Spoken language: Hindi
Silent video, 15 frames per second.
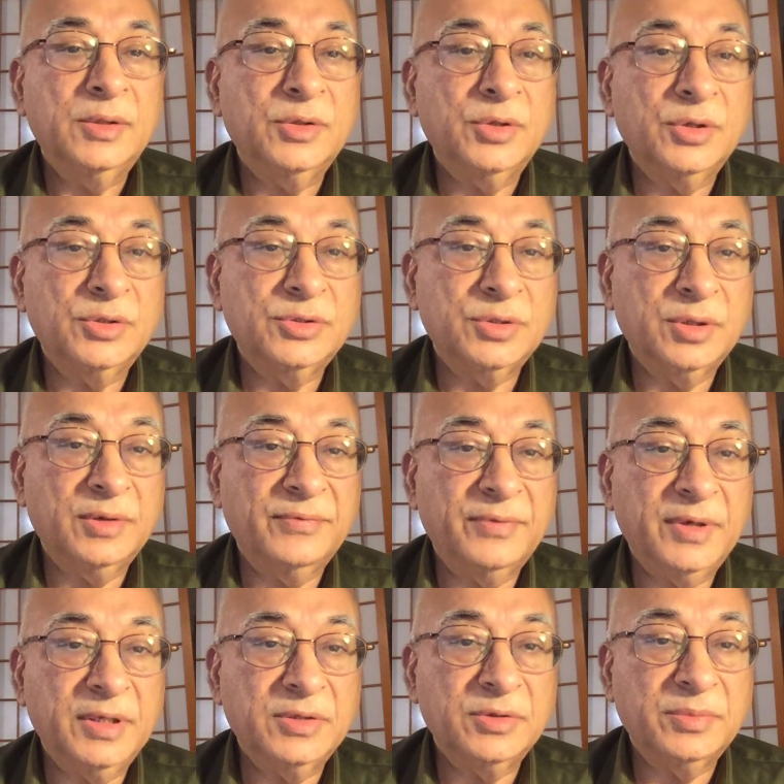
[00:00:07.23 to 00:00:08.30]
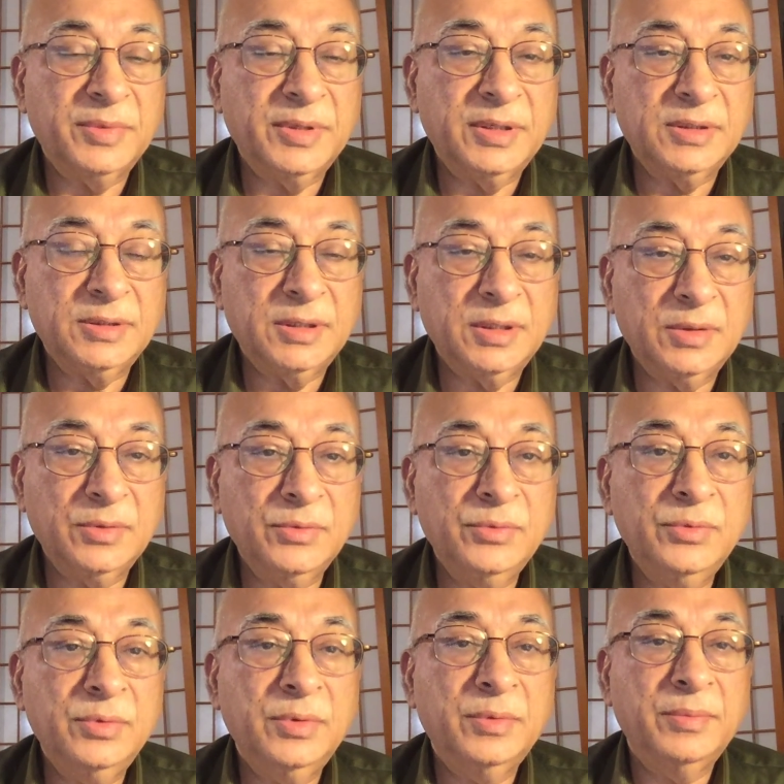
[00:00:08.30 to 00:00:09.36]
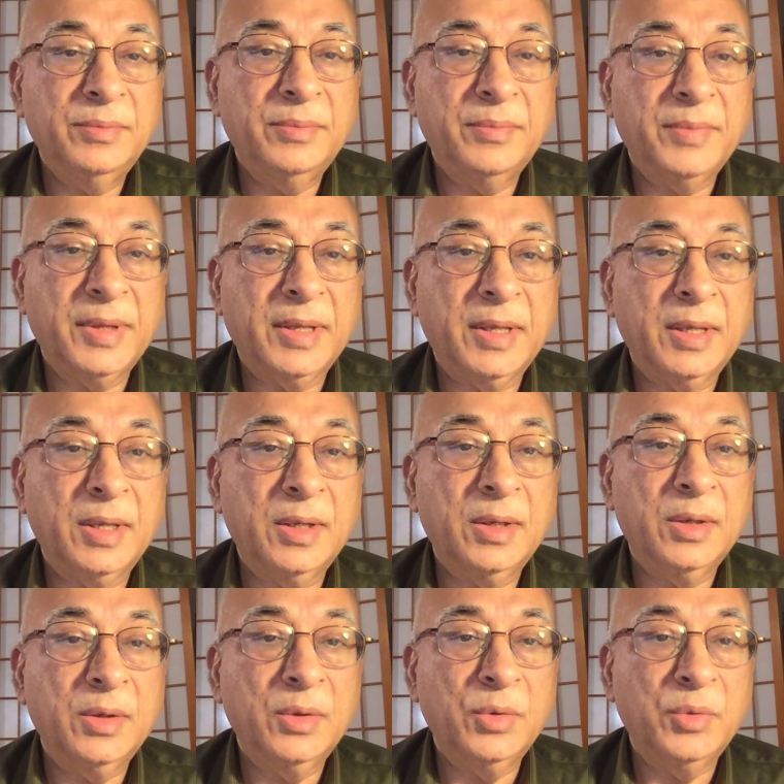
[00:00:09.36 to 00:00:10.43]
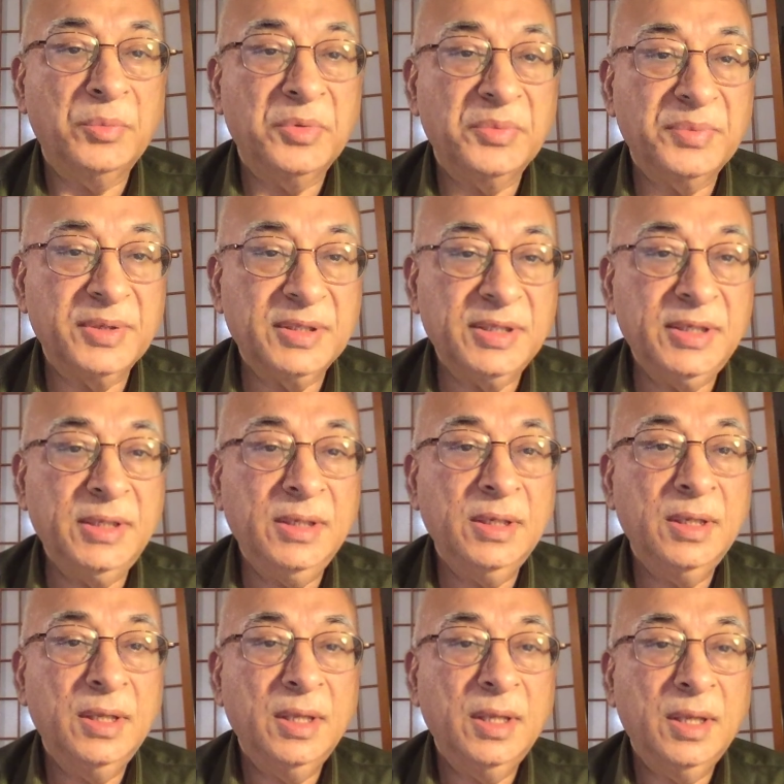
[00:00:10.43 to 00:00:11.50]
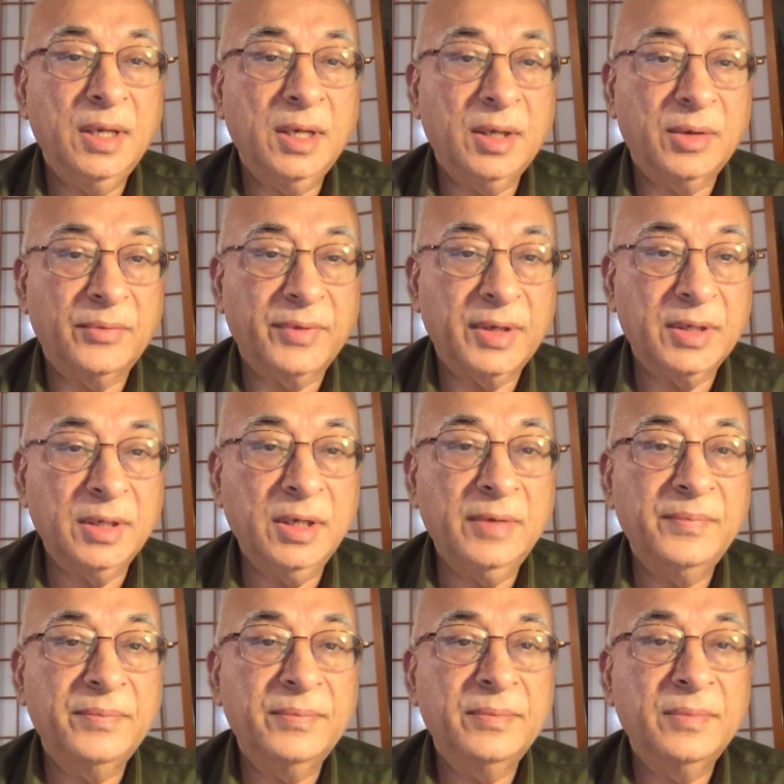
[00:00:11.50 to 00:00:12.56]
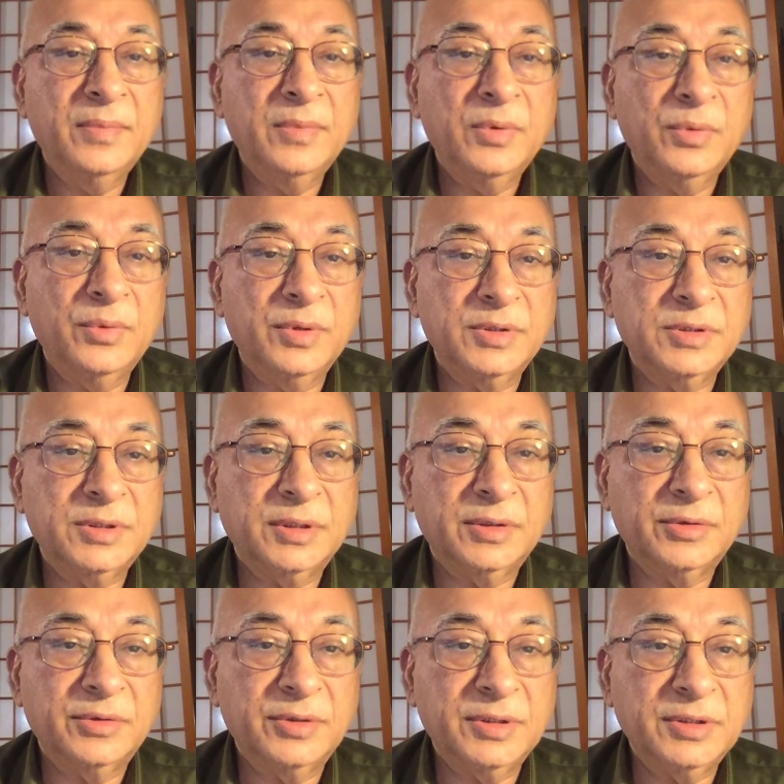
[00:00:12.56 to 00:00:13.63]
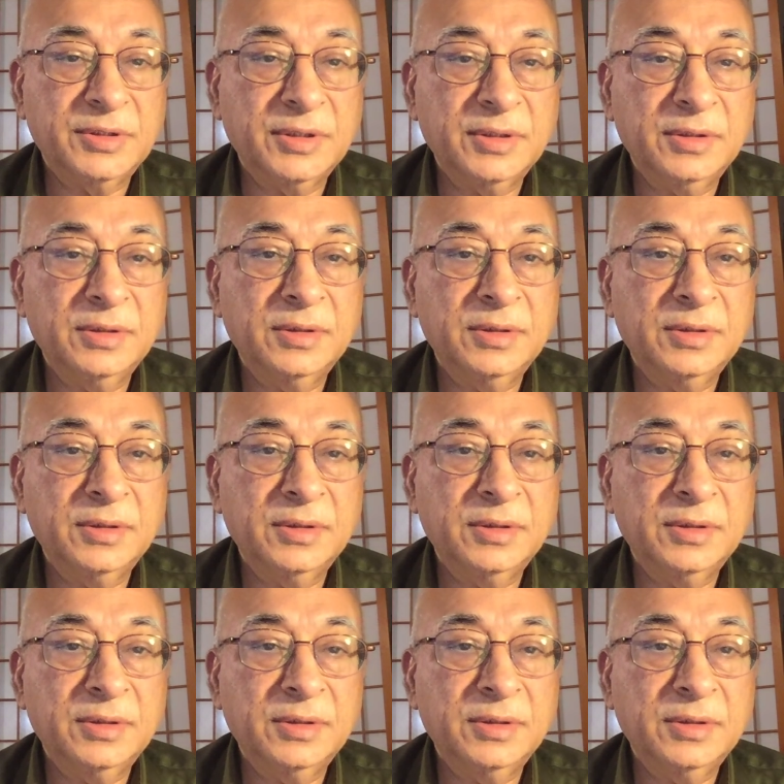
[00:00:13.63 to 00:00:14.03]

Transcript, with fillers: डॉक्टर ऑफ नेचर मेडिसिन हूँ मैं होम्योपैथी आयुर्वेदा होलिस्टिक न्यूट्रिशन